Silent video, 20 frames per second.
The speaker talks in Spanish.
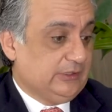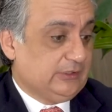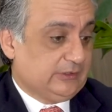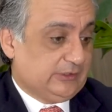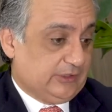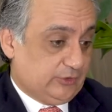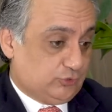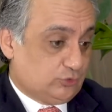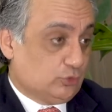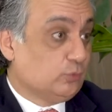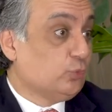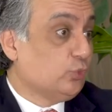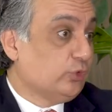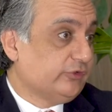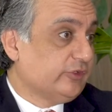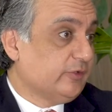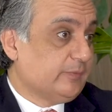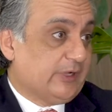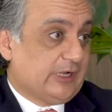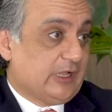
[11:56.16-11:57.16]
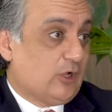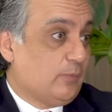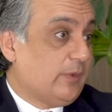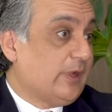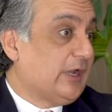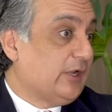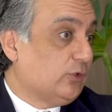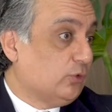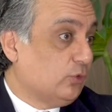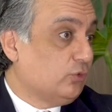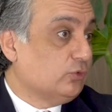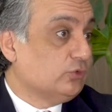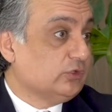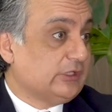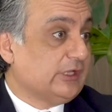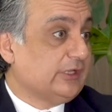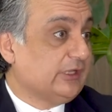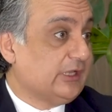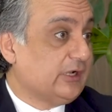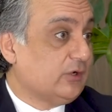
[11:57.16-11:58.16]
de hecho muy separado para no
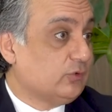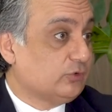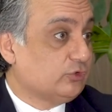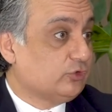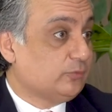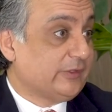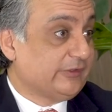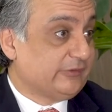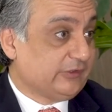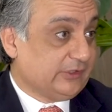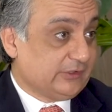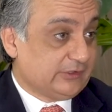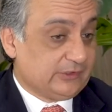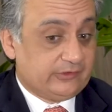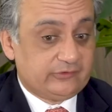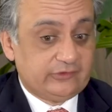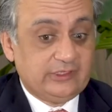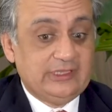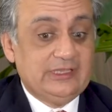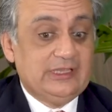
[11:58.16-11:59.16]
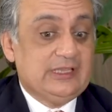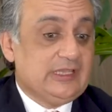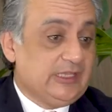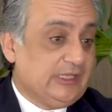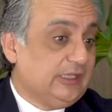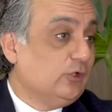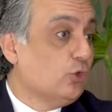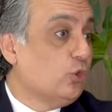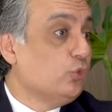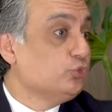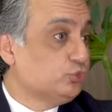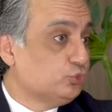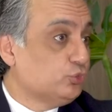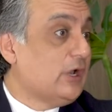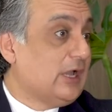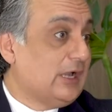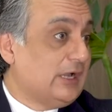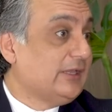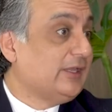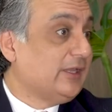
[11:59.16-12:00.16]
contagiar a otros pacientes, y lo
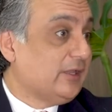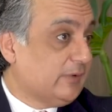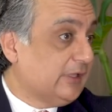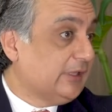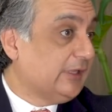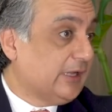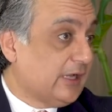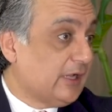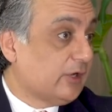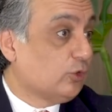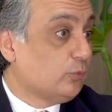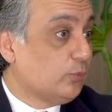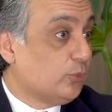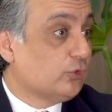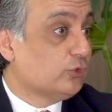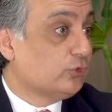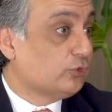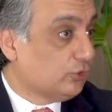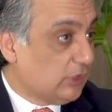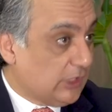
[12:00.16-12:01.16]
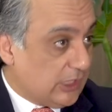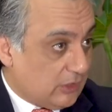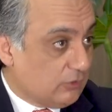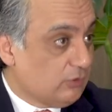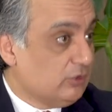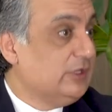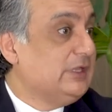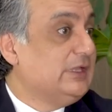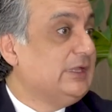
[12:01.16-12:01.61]
usual hay que manejarlo por otro lado,